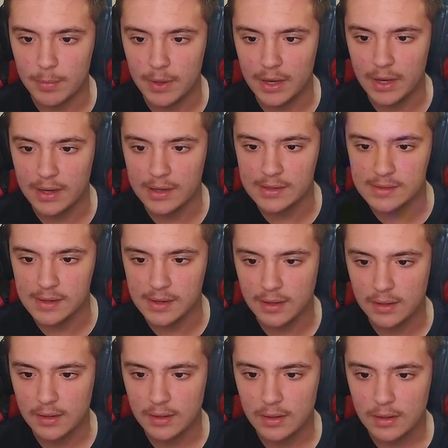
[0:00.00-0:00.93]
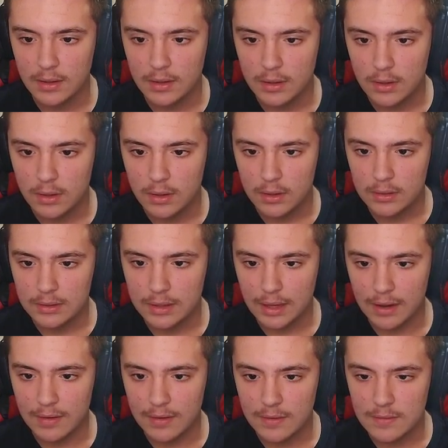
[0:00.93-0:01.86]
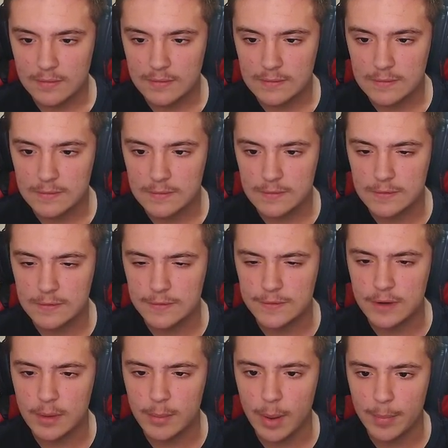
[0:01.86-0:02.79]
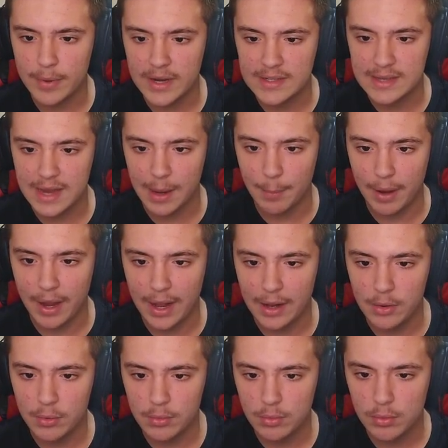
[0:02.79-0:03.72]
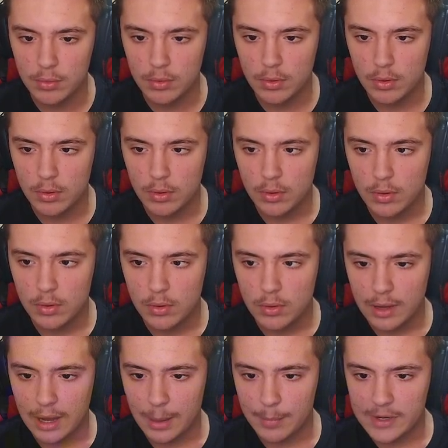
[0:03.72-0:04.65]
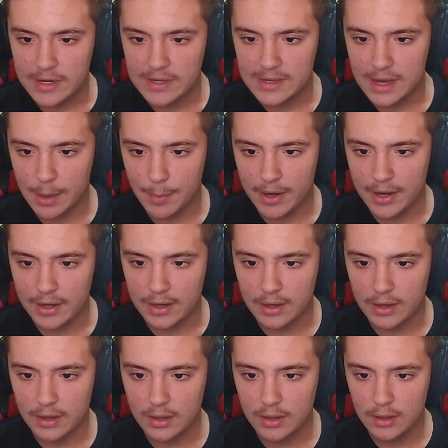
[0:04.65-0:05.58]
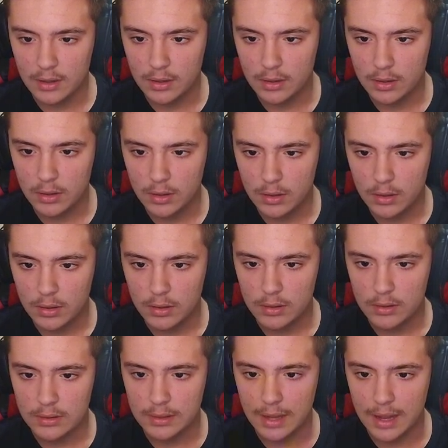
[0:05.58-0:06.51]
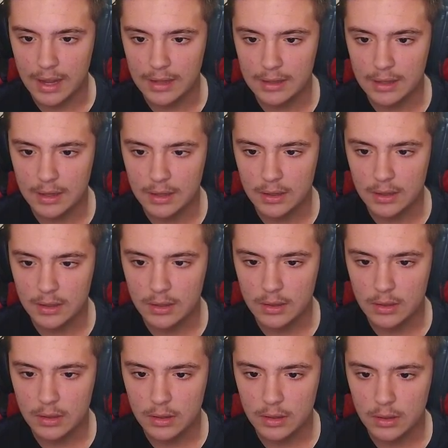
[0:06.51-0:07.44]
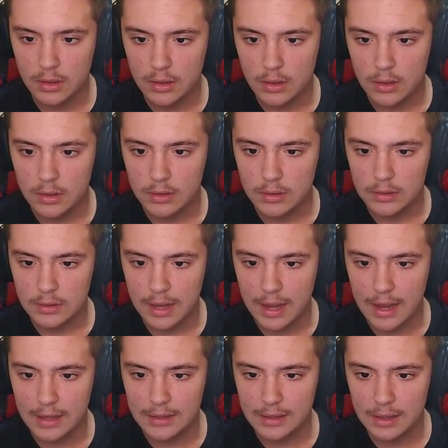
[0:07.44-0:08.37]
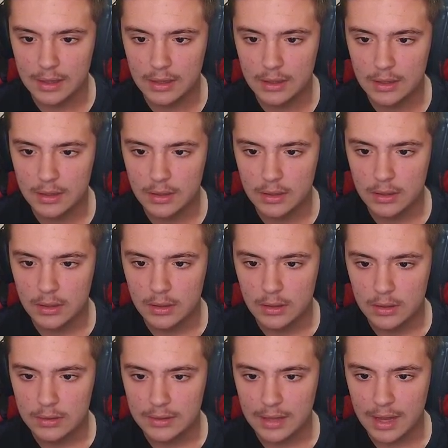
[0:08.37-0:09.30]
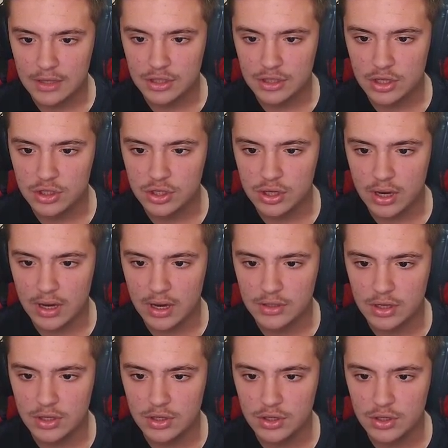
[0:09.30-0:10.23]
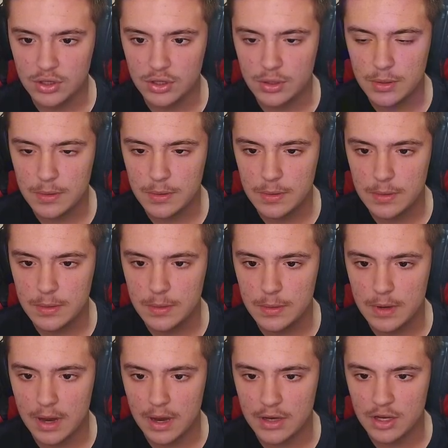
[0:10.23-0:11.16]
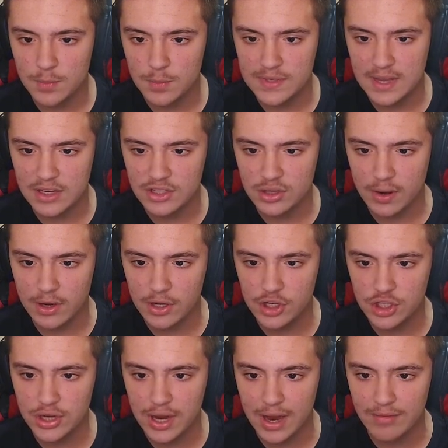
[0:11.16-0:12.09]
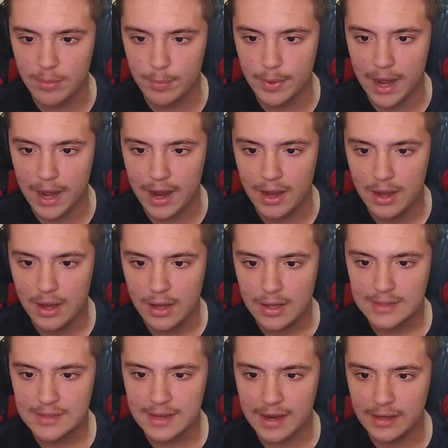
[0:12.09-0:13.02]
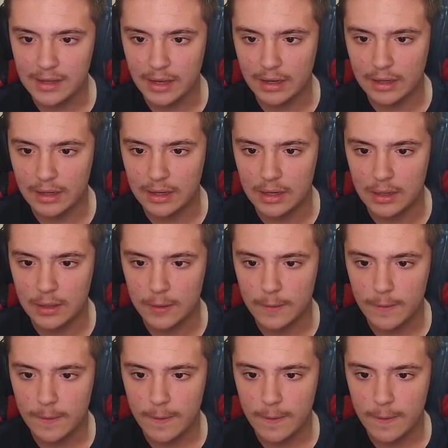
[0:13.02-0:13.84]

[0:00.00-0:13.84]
Beleza. Tá. Vamos abrir esse armário. Abrir esse armário aqui. Nada. Nada. Tá, gente. A gente... A gente precisa achar uma chave pra sair daqui.